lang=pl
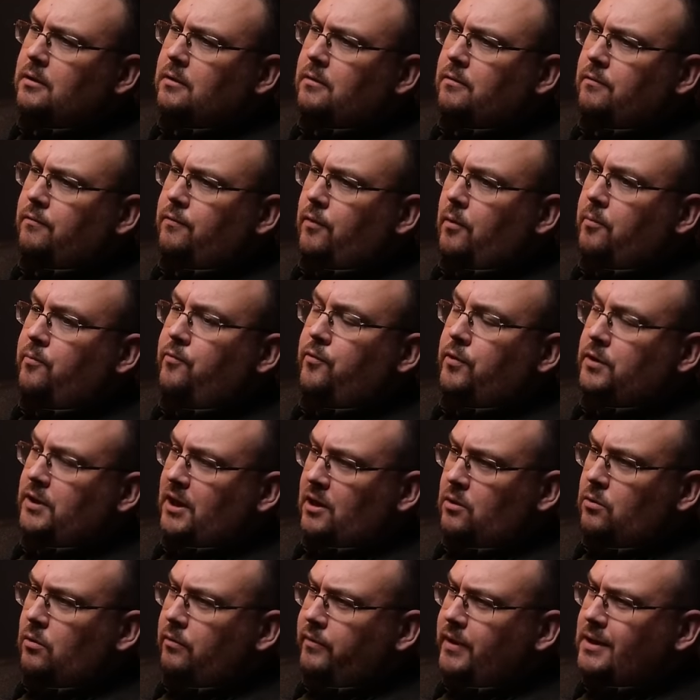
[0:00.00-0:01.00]
w
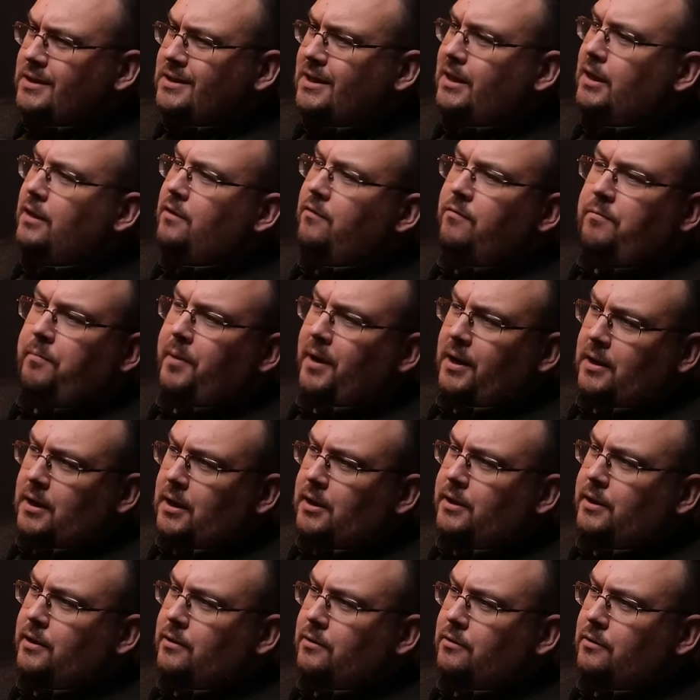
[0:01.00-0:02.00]
obwodach łowieckich i w
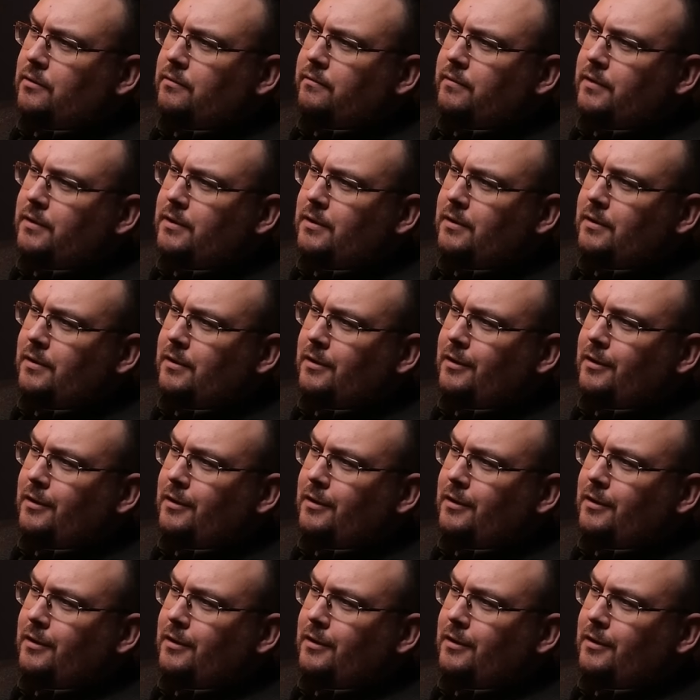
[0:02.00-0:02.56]
parkach narodowych.